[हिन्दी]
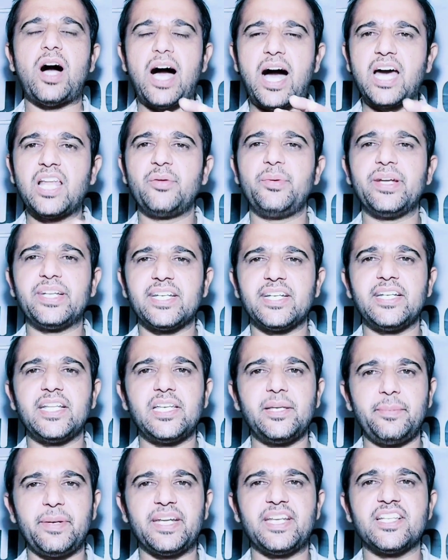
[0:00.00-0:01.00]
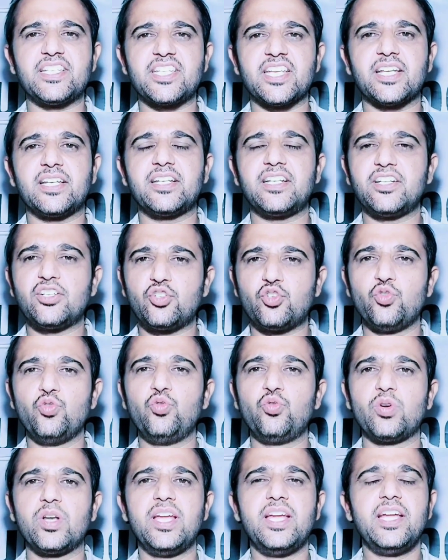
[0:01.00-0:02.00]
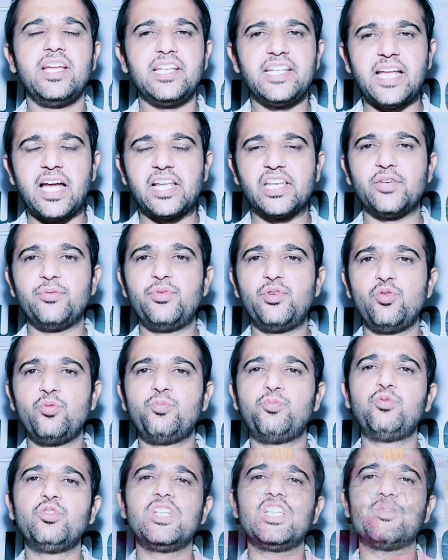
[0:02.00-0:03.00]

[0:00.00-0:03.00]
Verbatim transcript: आल वेटेनरी मेडिसिन टूर या रिव्यू पूरी